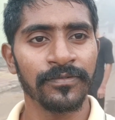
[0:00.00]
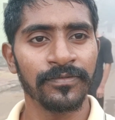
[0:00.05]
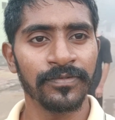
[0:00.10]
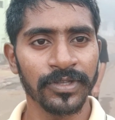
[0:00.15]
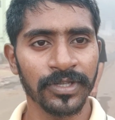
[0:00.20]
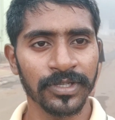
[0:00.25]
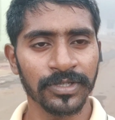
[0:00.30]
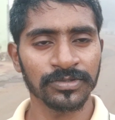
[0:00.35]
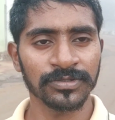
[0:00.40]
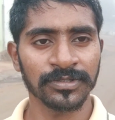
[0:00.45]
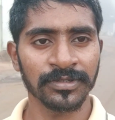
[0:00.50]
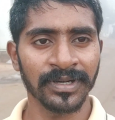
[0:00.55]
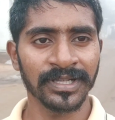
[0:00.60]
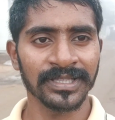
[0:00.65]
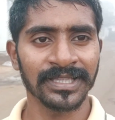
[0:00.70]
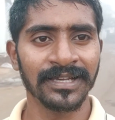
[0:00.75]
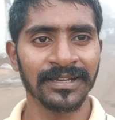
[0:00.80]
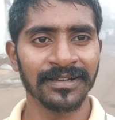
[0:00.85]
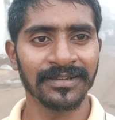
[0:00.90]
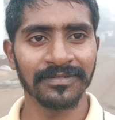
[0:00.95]
फिर उसके
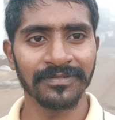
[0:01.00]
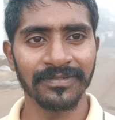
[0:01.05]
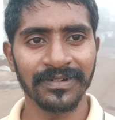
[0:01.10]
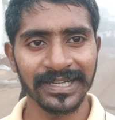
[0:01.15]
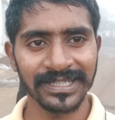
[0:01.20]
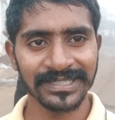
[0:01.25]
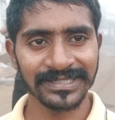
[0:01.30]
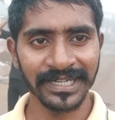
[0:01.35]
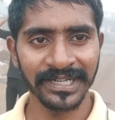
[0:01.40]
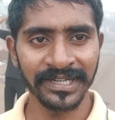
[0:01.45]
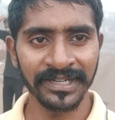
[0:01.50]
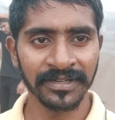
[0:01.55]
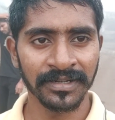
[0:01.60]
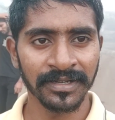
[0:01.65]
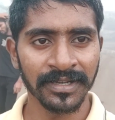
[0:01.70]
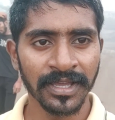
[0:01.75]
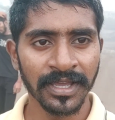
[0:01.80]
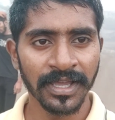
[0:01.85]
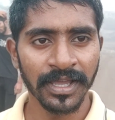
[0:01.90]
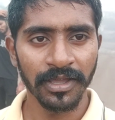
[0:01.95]
बाद विल डिसाइड
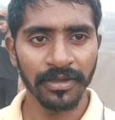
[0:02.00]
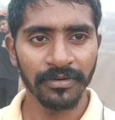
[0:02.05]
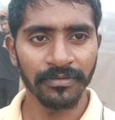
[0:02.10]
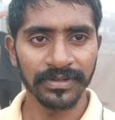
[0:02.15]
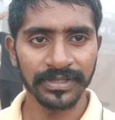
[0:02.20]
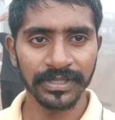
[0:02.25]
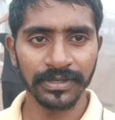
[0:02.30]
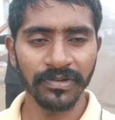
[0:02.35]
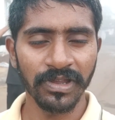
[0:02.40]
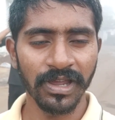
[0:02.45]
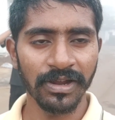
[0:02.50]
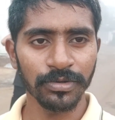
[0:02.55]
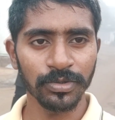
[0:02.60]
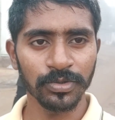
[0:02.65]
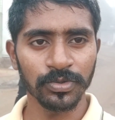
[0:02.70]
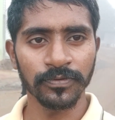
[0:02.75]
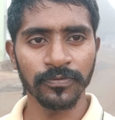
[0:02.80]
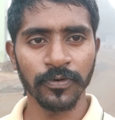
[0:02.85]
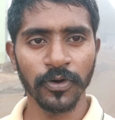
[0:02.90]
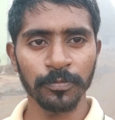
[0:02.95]
वेदर वी हैव टू
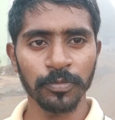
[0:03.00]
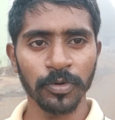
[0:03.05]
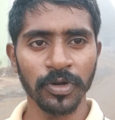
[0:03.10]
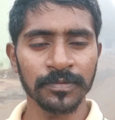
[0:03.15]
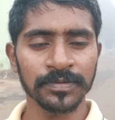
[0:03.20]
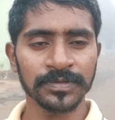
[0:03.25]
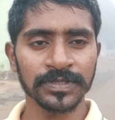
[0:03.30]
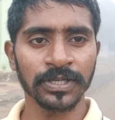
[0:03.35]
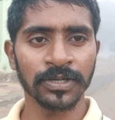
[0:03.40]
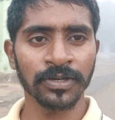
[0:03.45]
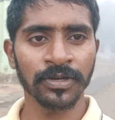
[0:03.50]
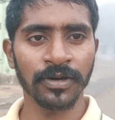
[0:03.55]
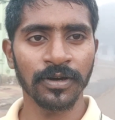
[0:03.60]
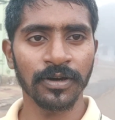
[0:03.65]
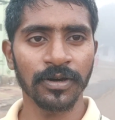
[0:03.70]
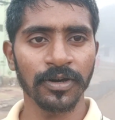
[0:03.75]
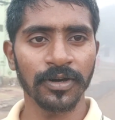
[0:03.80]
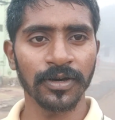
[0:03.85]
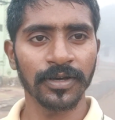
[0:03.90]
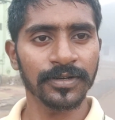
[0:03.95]
गो फॉर पुलअप्स
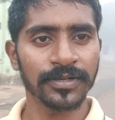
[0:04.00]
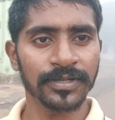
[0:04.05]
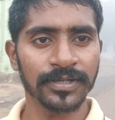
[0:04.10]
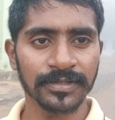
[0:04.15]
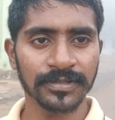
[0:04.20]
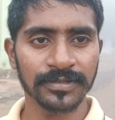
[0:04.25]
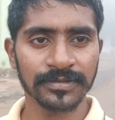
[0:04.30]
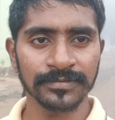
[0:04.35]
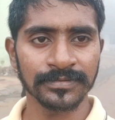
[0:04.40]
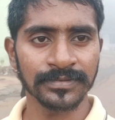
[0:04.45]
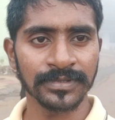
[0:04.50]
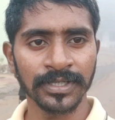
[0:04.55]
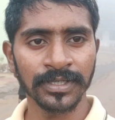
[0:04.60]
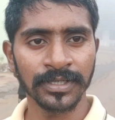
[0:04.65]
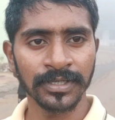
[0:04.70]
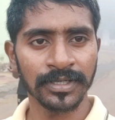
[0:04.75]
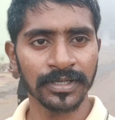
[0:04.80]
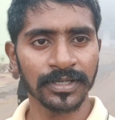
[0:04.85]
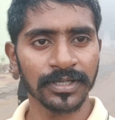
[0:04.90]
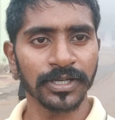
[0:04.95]
और
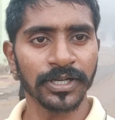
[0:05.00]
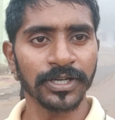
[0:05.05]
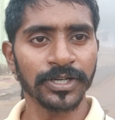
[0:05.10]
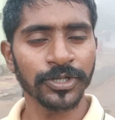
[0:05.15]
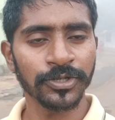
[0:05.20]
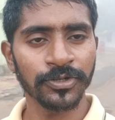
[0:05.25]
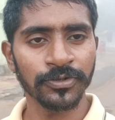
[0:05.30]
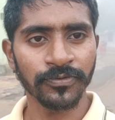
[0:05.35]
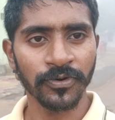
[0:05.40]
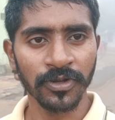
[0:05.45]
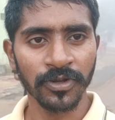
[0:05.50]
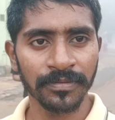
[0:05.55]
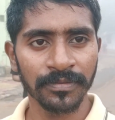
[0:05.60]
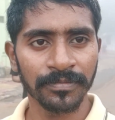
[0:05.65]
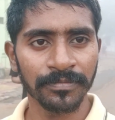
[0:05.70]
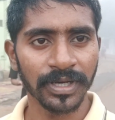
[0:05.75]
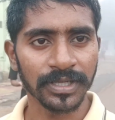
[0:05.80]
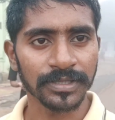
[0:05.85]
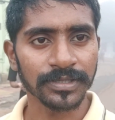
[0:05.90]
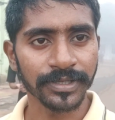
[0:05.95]
कंटिन्यू फॉर
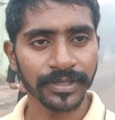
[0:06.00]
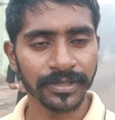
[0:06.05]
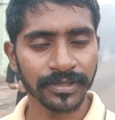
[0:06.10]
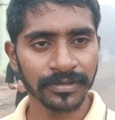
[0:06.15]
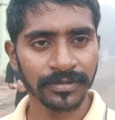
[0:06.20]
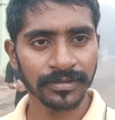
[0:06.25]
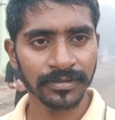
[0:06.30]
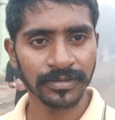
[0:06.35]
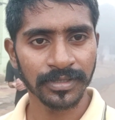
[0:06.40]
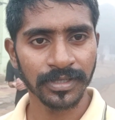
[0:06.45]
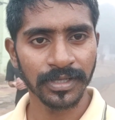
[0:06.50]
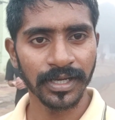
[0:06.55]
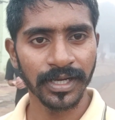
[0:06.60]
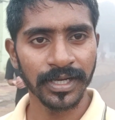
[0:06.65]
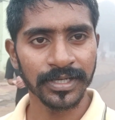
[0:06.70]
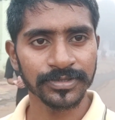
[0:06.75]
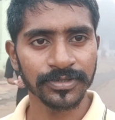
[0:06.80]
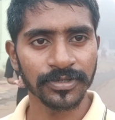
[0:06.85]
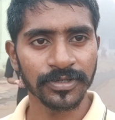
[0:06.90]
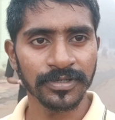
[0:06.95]
पाथिंग
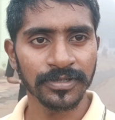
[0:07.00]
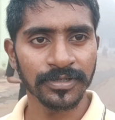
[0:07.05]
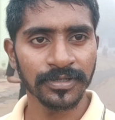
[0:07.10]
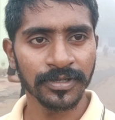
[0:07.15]
लेट्स गो